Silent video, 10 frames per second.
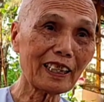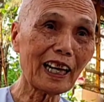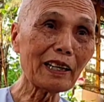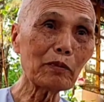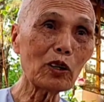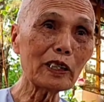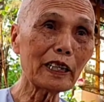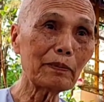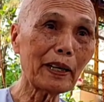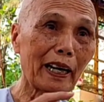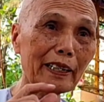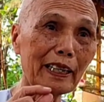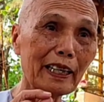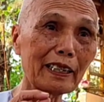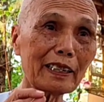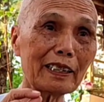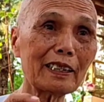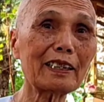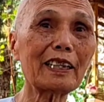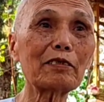các mối gom lại là
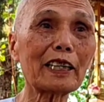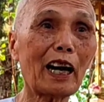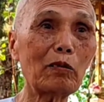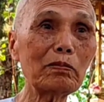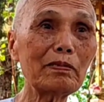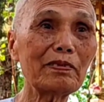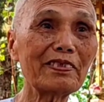kêu là cộng